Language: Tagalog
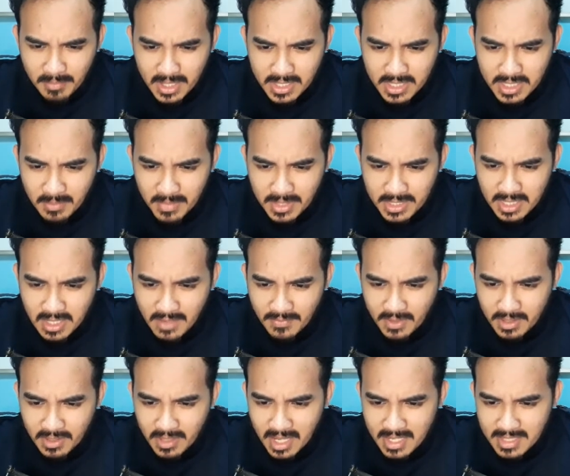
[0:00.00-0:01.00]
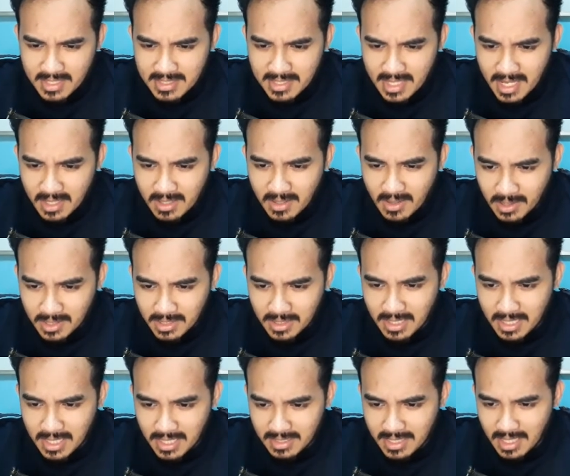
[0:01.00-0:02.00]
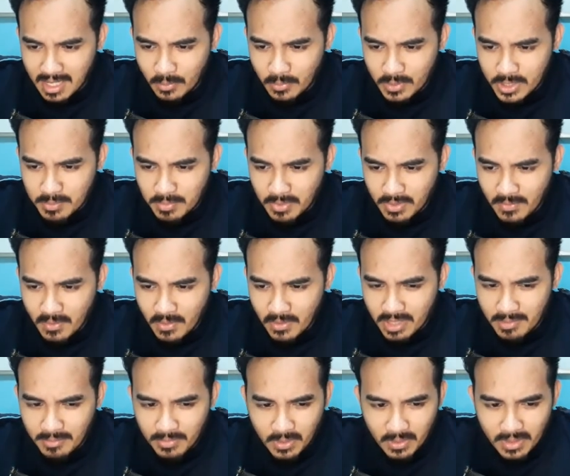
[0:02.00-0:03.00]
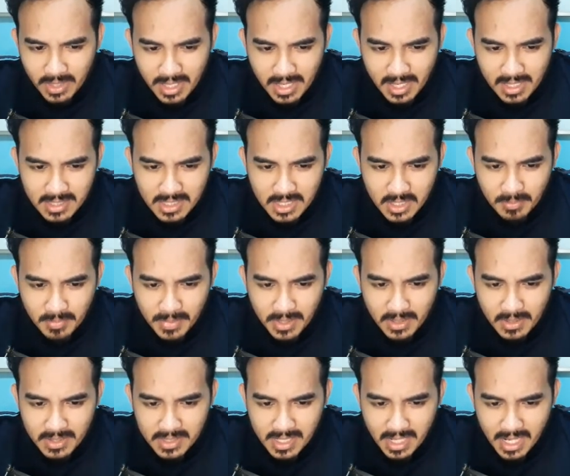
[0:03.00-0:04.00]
possibly suffered a psychotic attack which provoked him to kill the superiors.